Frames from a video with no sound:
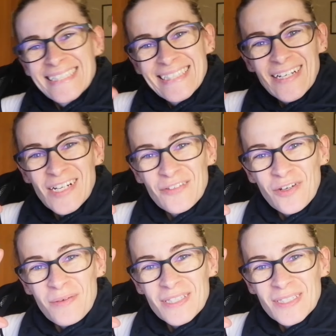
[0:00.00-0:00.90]
Salut les
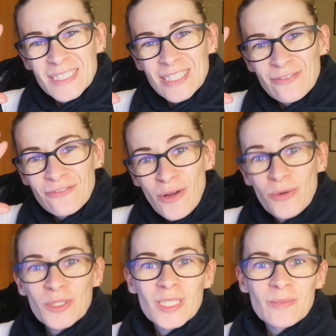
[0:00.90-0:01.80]
formateurs, c'est
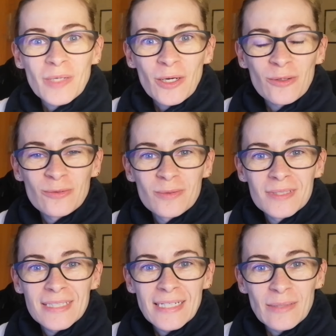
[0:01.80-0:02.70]
Flo, j'espère que
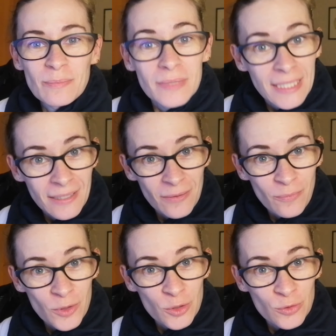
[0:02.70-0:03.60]
vous allez bien.
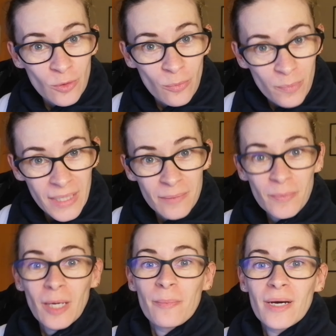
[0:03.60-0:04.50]
Moi je suis en pleine
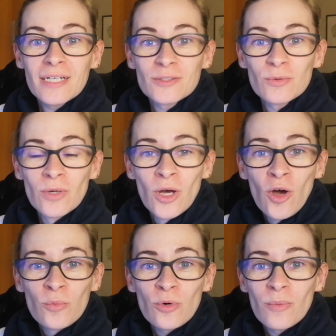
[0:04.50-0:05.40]
préparation
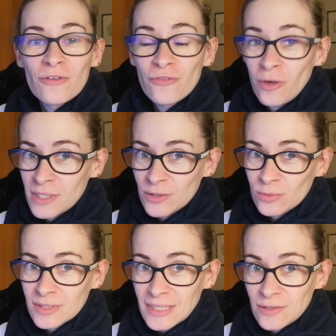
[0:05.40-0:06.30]
pour mes
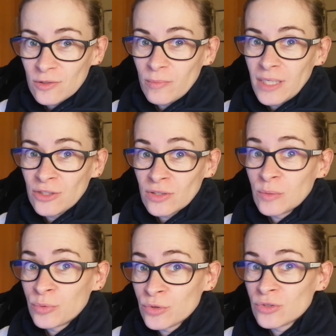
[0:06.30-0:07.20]
formations cette semaine, j'en
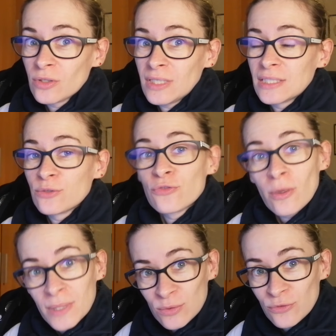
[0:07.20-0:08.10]
ai plusieurs, là des
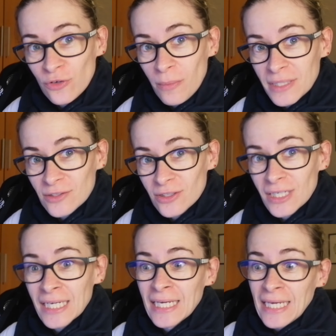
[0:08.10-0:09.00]
formations de
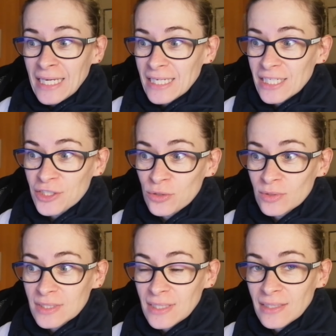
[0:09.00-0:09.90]
formateurs et j'ai
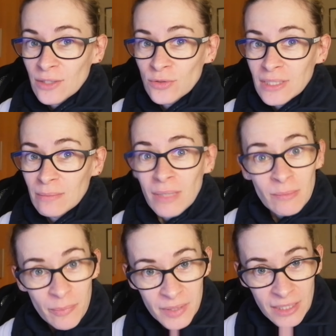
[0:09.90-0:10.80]
aussi un atelier
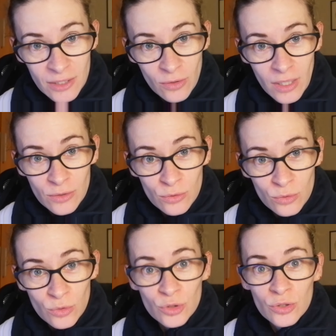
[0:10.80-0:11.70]
mind mapping qui aura
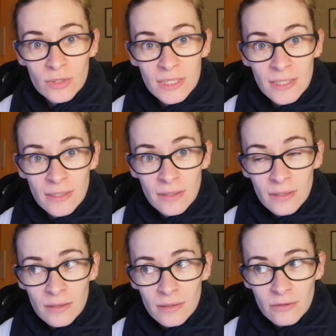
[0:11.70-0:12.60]
lieu jeudi,
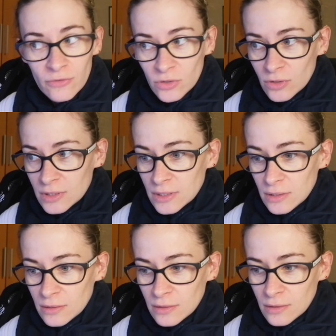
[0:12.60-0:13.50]
vendredi,